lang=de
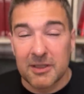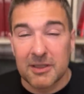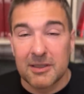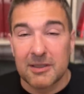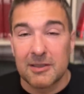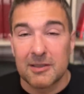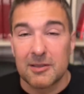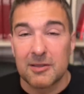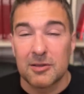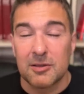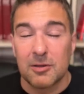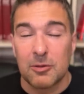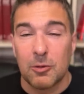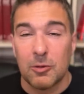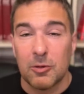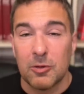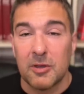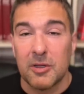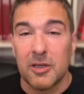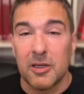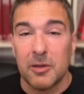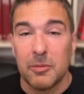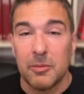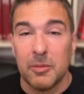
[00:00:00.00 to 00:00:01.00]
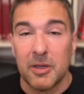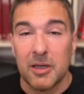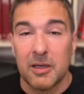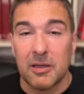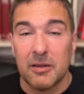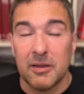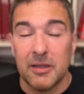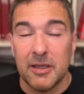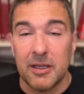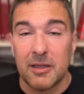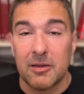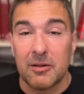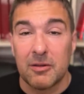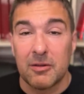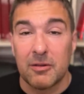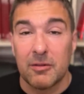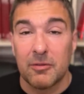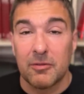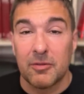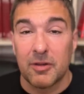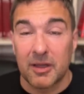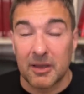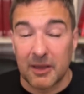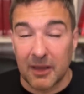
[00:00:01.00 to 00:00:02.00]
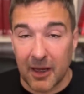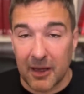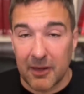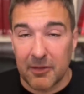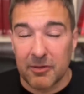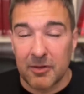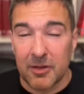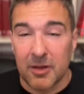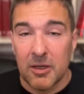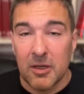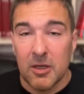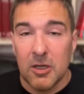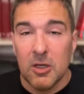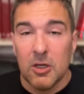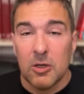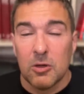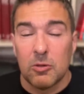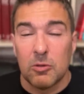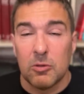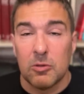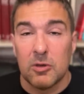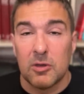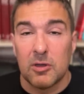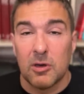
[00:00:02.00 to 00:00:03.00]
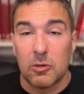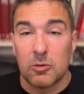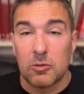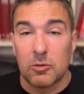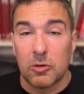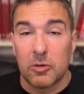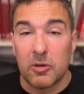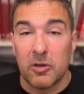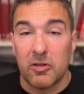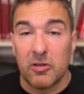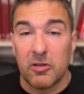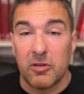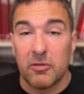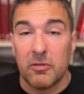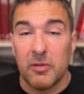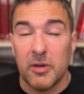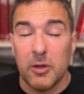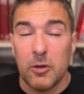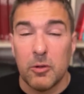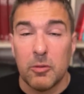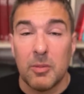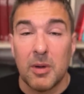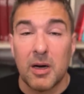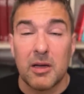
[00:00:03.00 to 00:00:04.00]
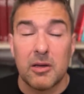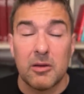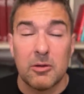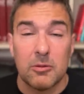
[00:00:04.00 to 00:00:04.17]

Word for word: Das konnte ich mir nicht verkneifen und auch noch dieses Video mache.